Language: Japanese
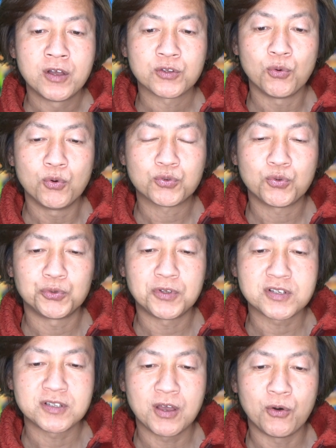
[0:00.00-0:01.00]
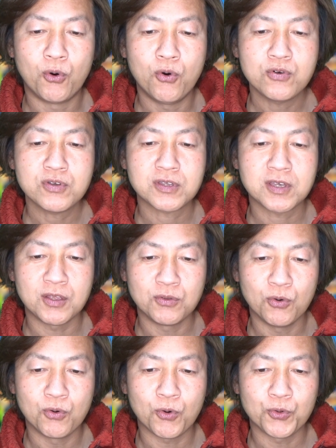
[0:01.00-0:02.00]
とうとうですね、本家
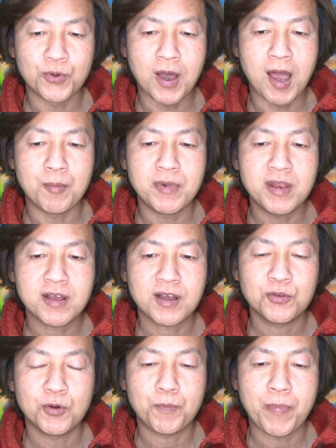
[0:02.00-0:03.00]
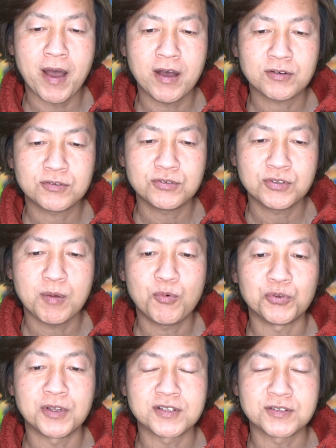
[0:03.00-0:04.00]
のこのアメリカのパークで
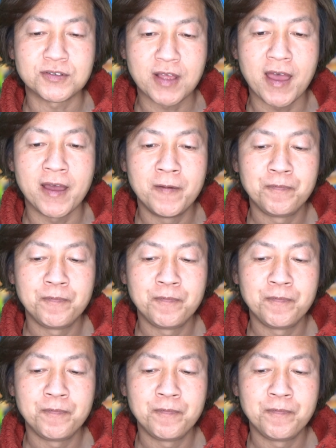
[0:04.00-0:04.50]
もですね、